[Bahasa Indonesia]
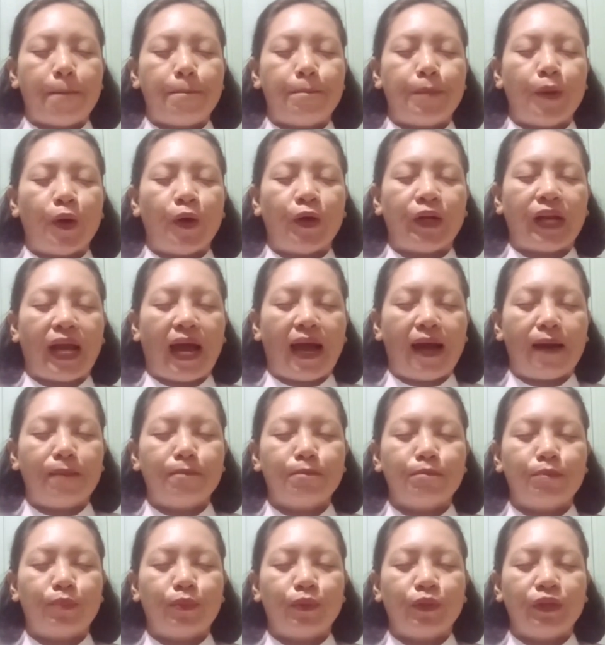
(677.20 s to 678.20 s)
Mohon
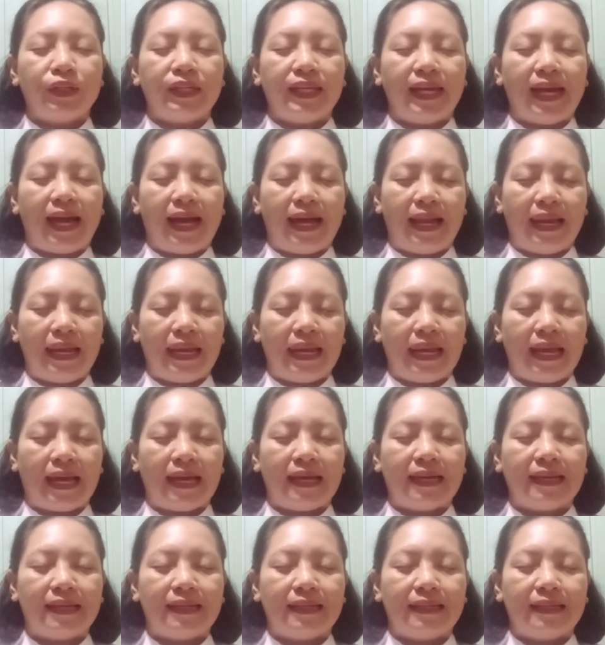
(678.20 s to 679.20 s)
ampun ya
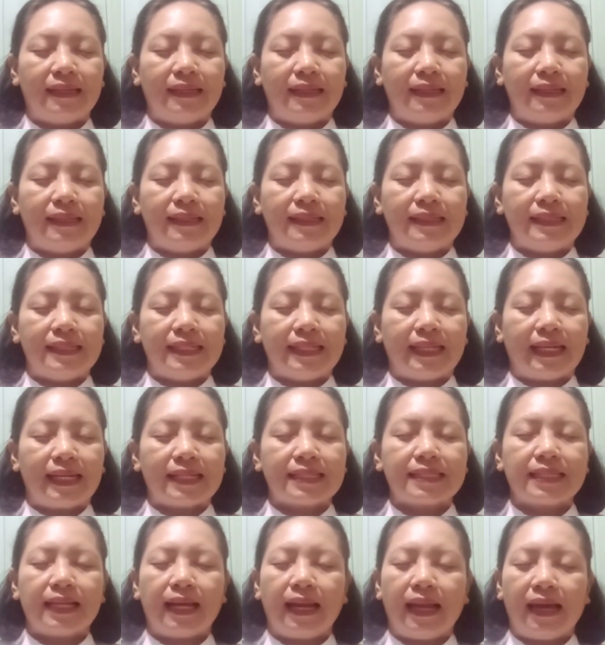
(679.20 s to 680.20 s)
Allah, jika
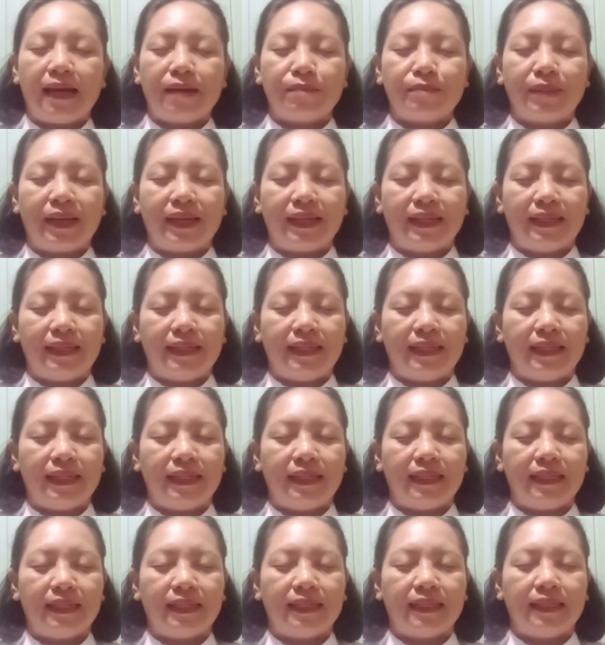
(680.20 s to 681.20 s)
selama
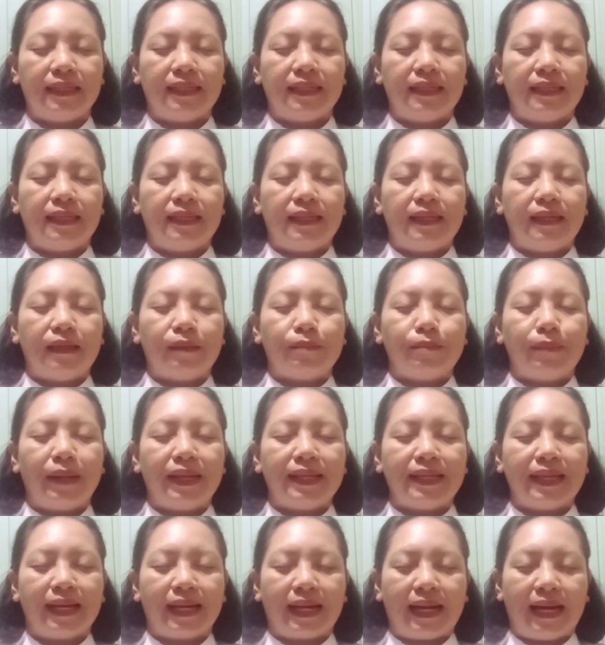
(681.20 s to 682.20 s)
ini
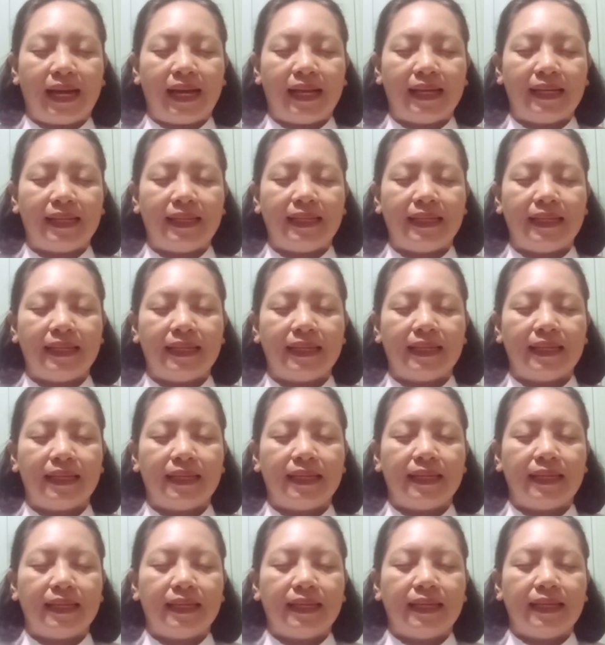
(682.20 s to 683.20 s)
banyak kali
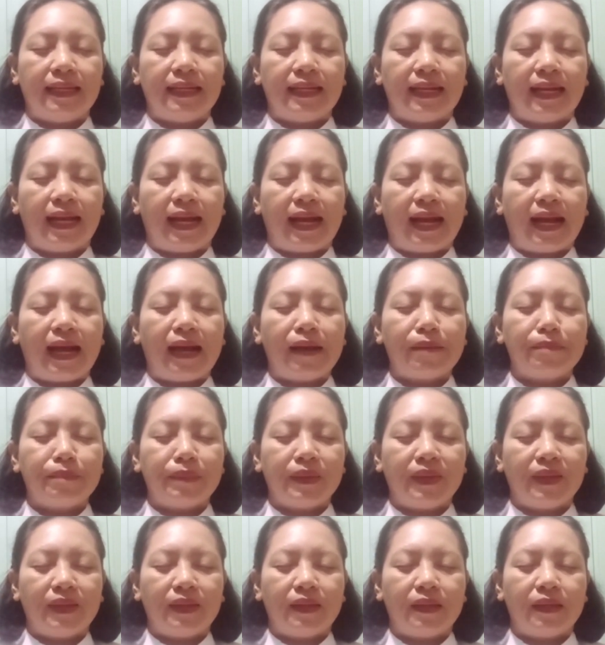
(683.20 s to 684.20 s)

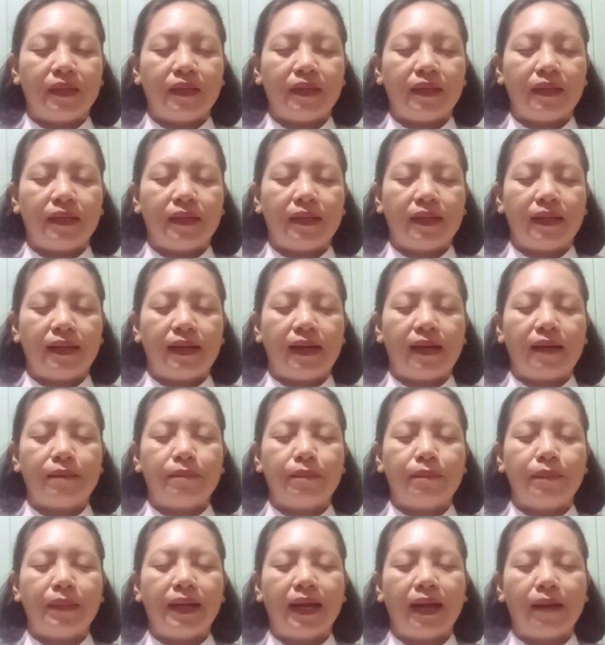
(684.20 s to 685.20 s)
kami
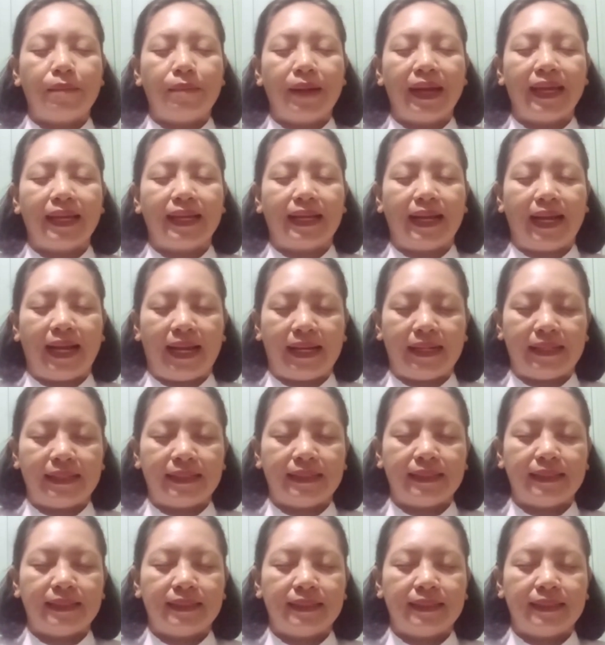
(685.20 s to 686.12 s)
mengabaikan,